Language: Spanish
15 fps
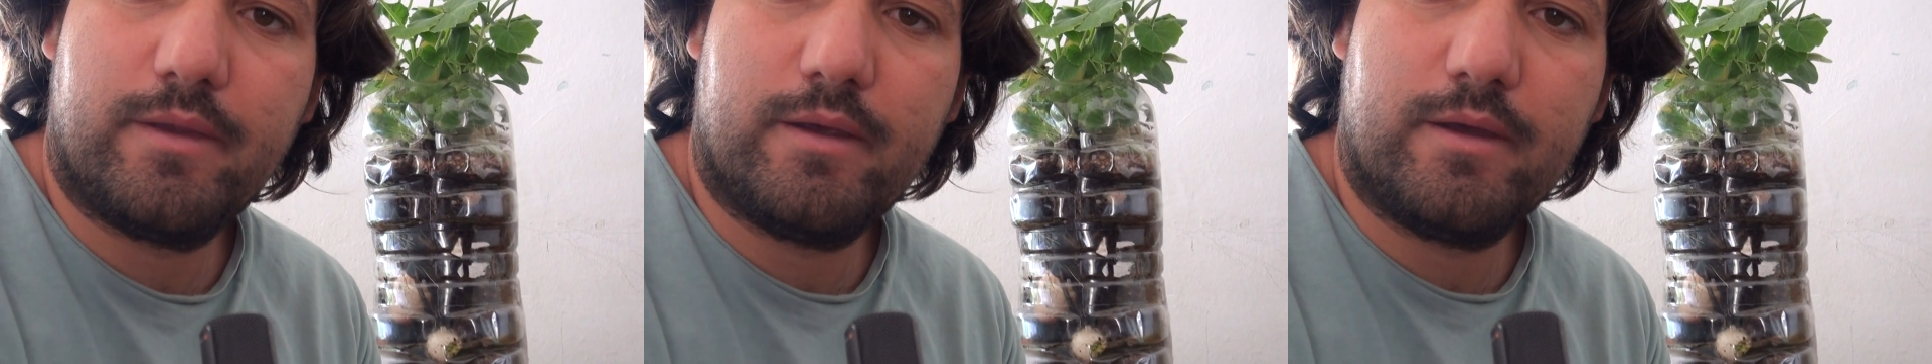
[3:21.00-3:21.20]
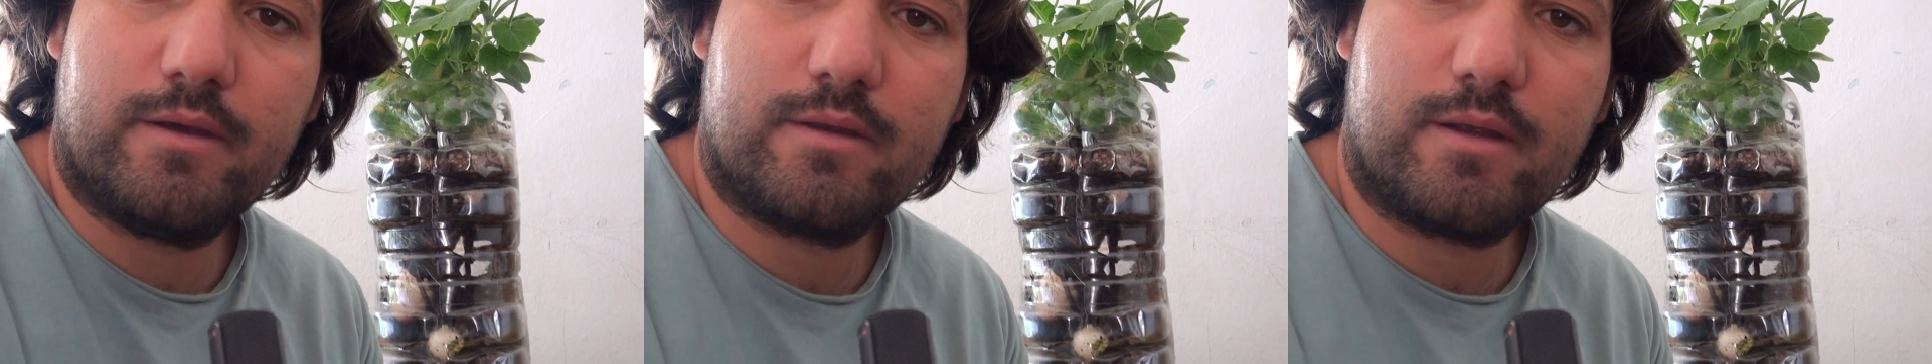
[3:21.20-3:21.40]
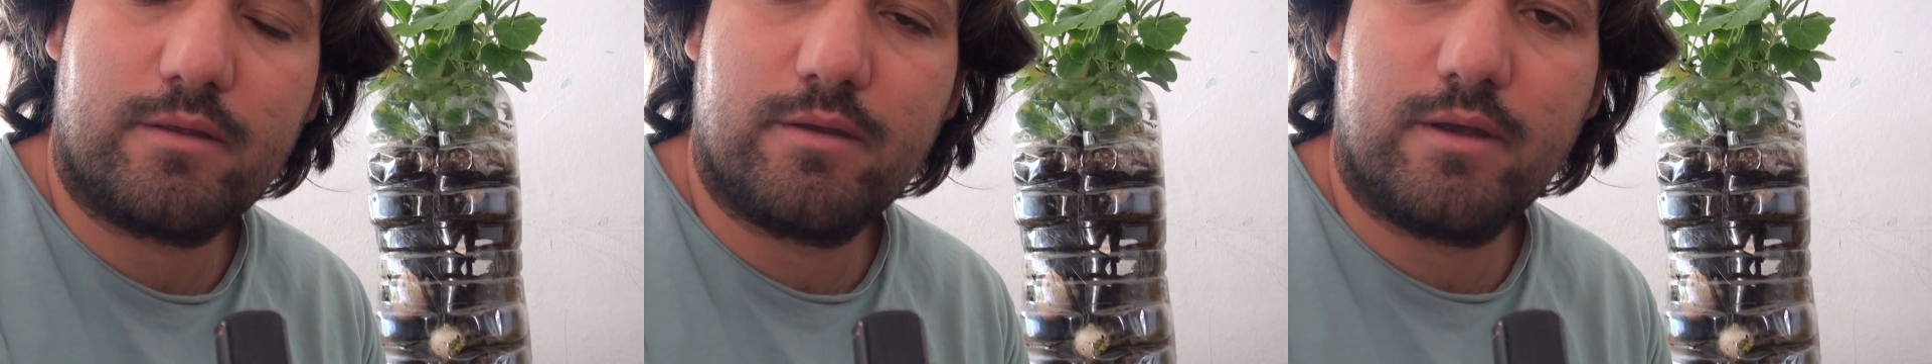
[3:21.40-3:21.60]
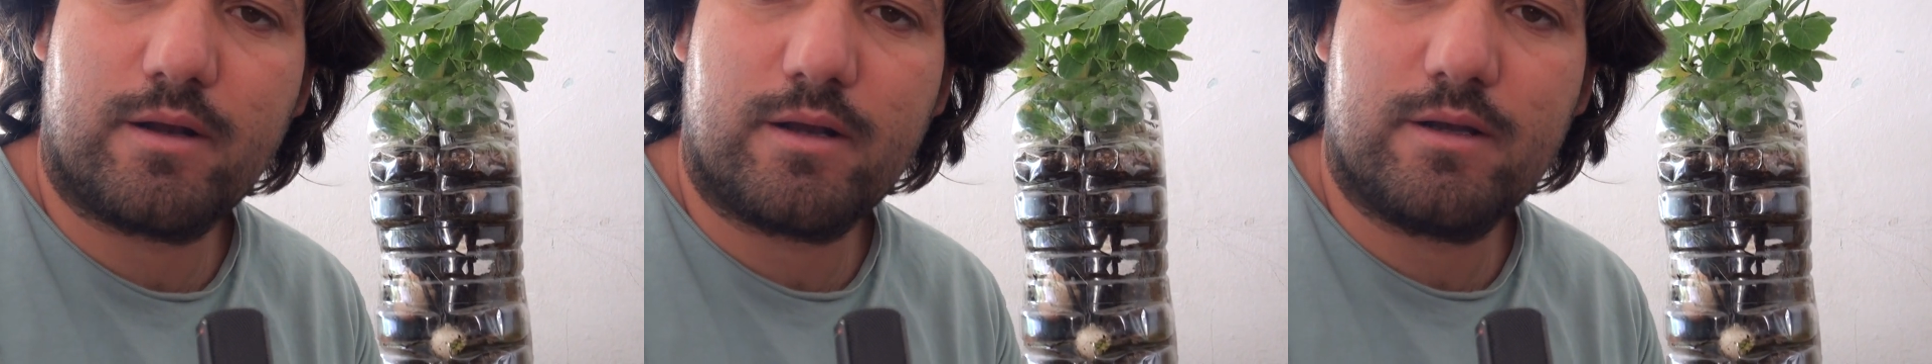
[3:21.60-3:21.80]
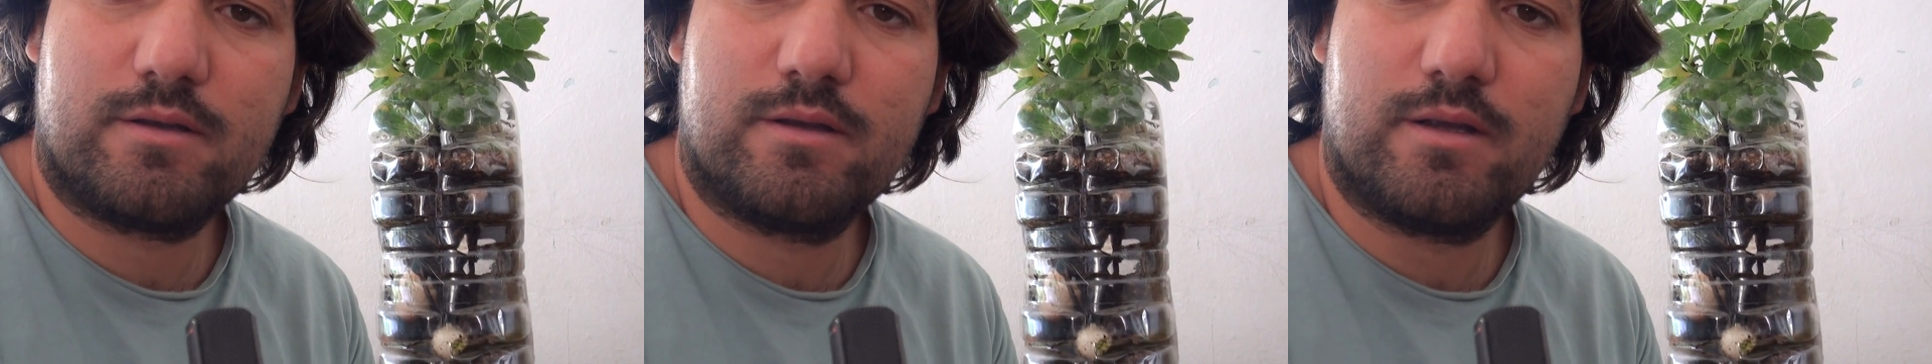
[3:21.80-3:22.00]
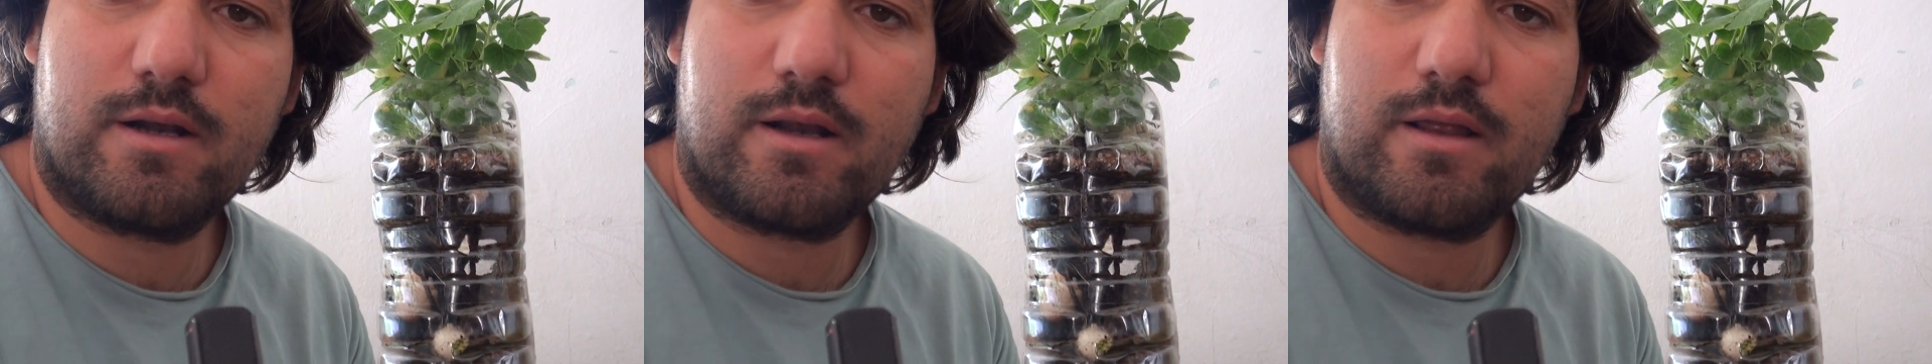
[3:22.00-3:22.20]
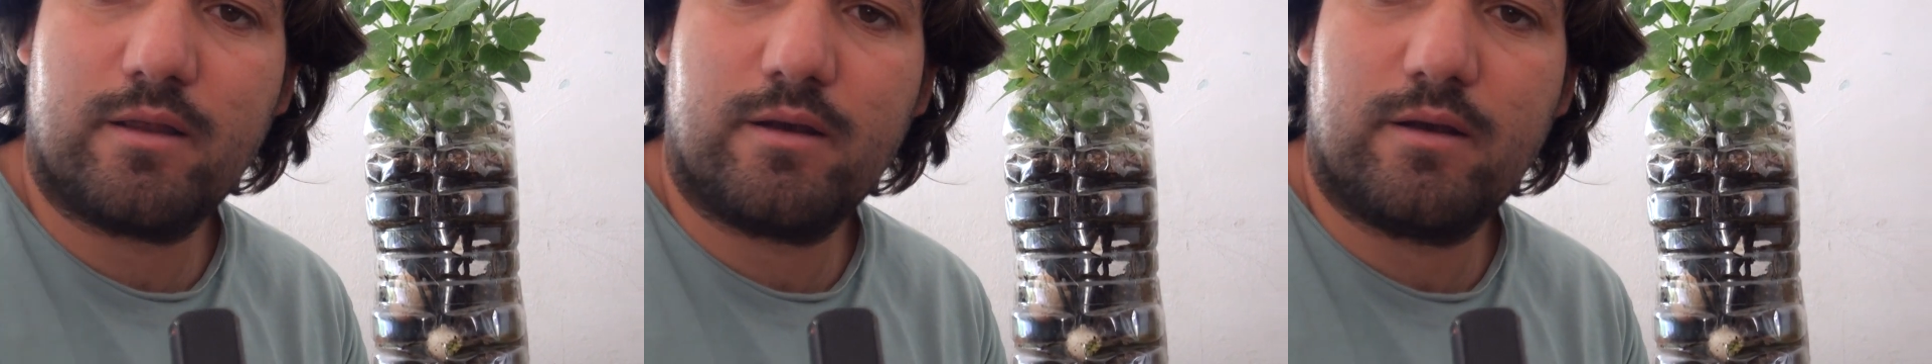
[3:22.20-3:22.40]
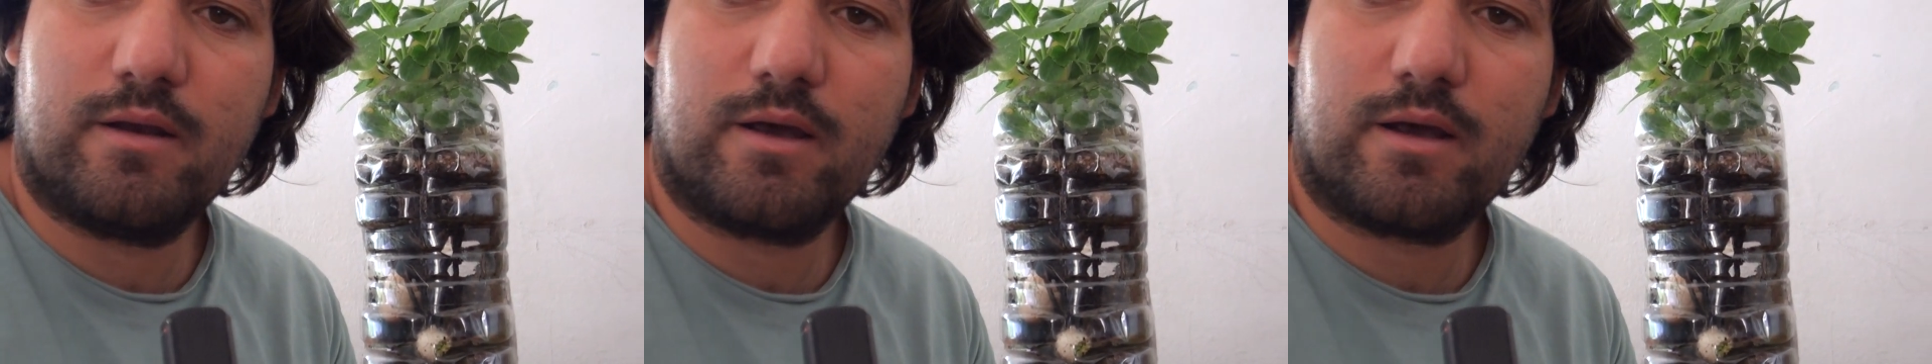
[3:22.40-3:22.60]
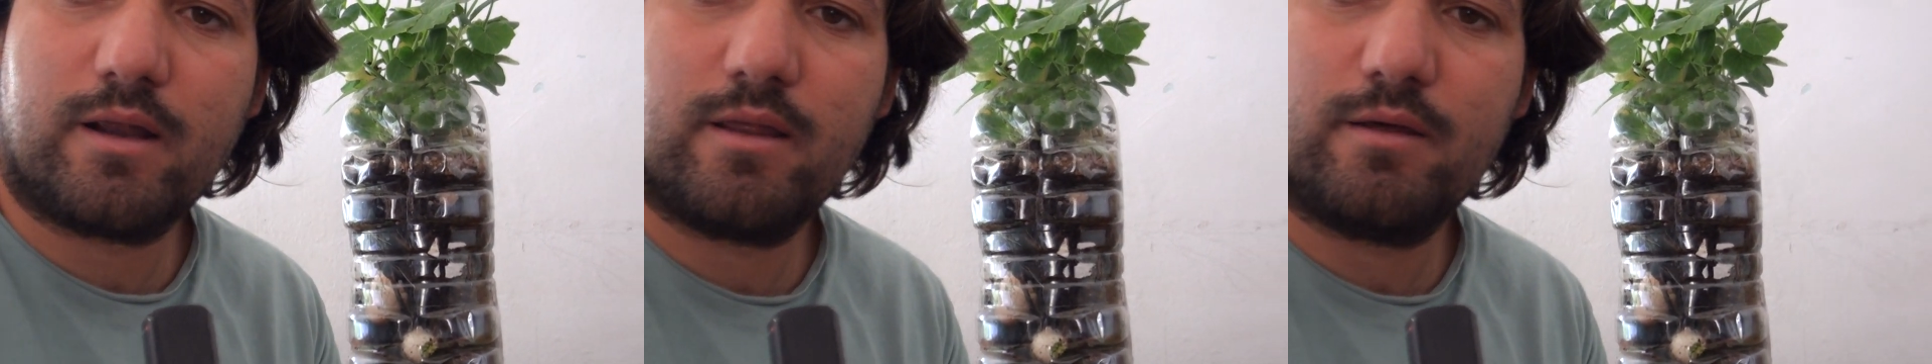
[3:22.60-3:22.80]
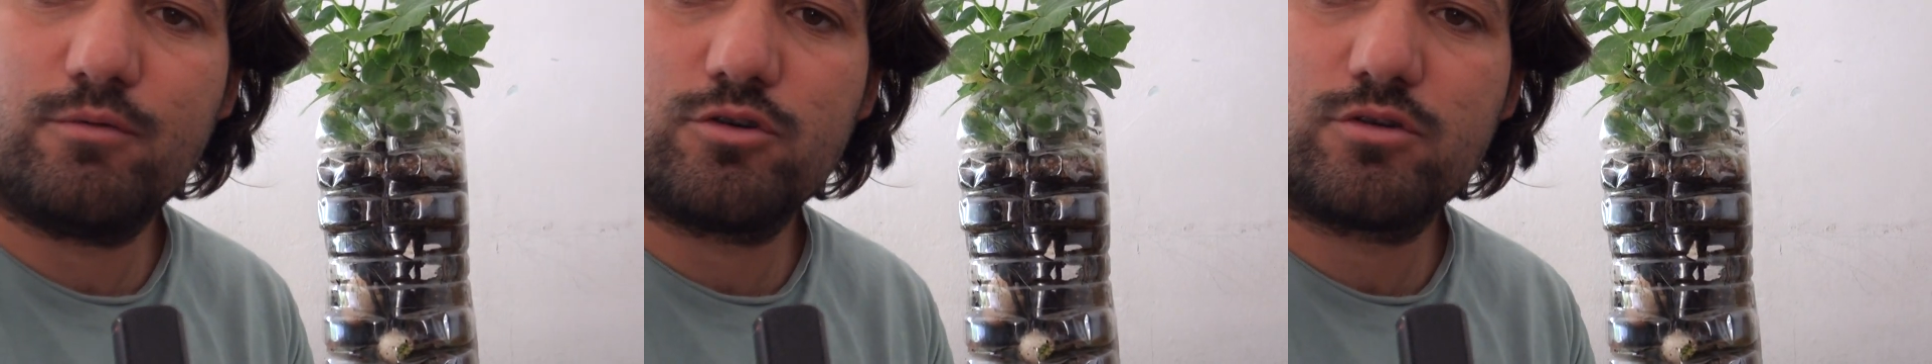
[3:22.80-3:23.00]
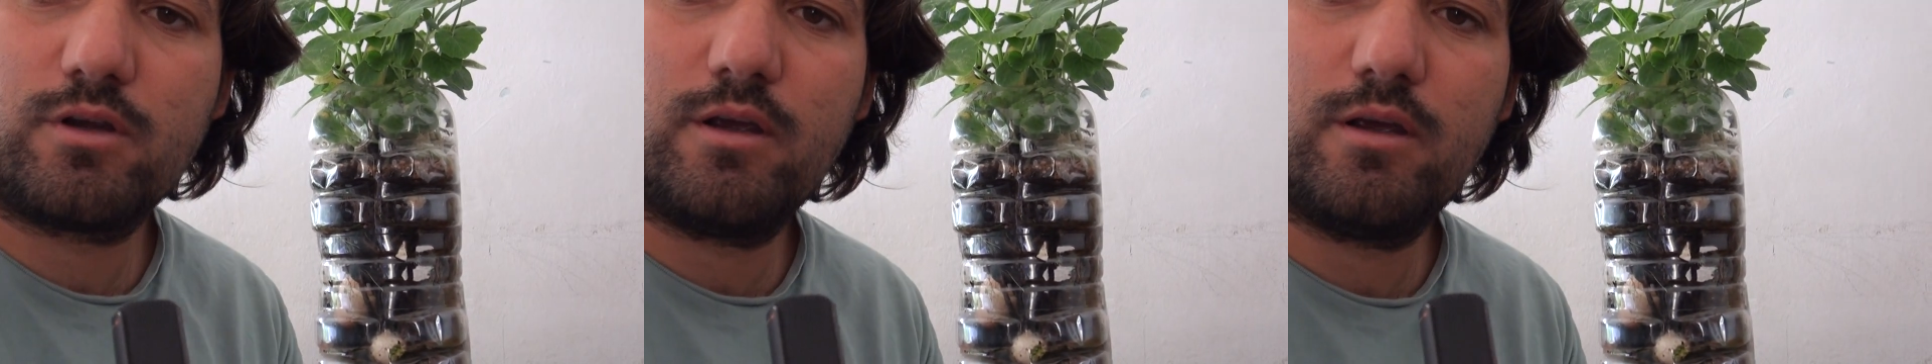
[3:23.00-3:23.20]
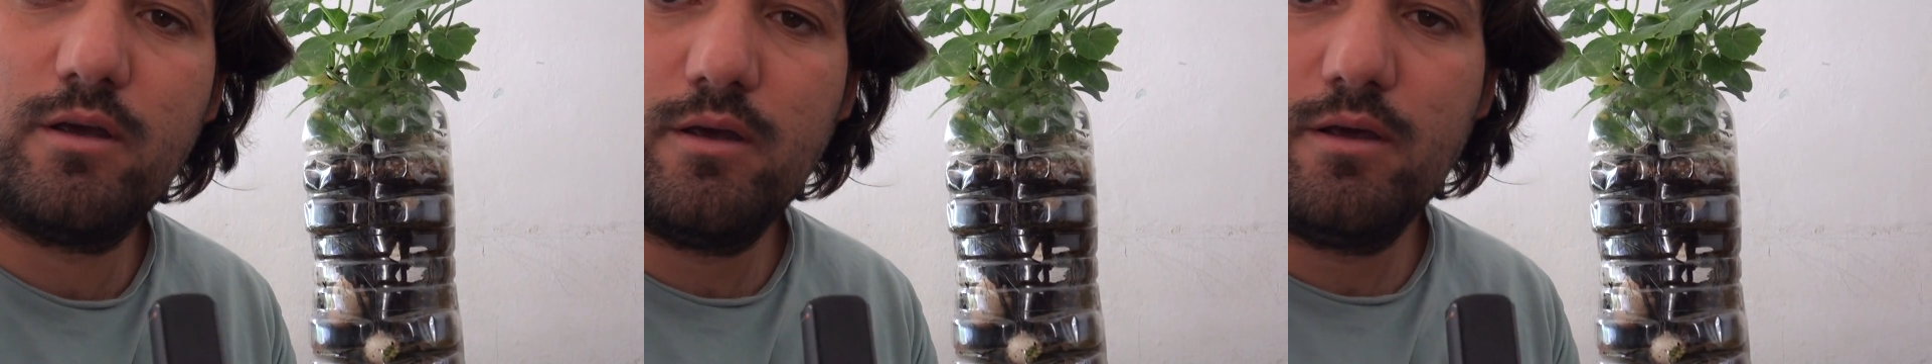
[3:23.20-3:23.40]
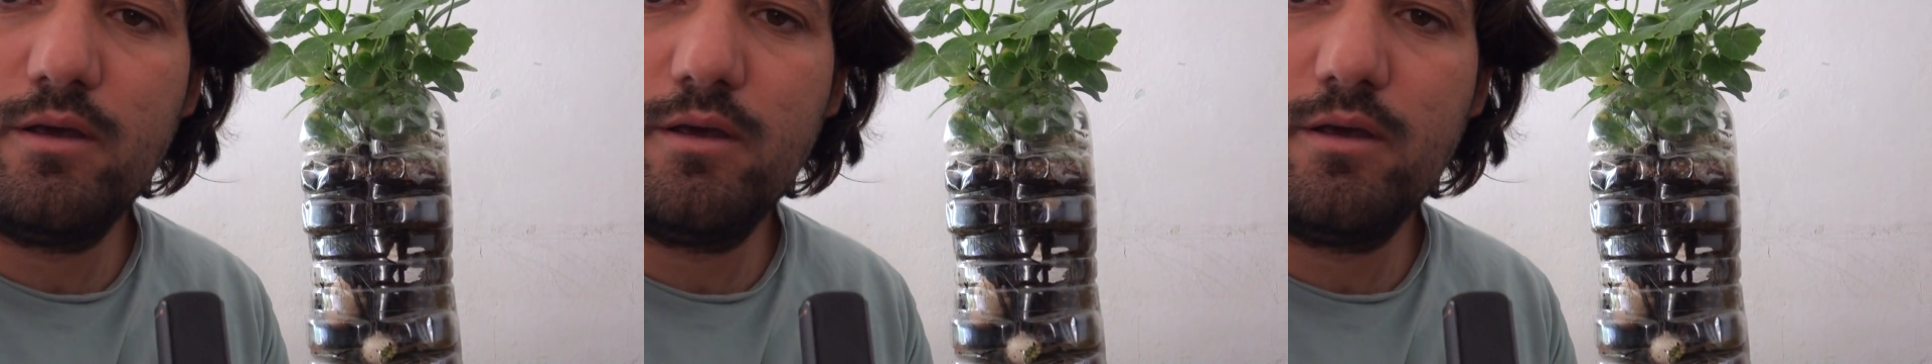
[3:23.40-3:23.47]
esta tierra es tierra negra de bosque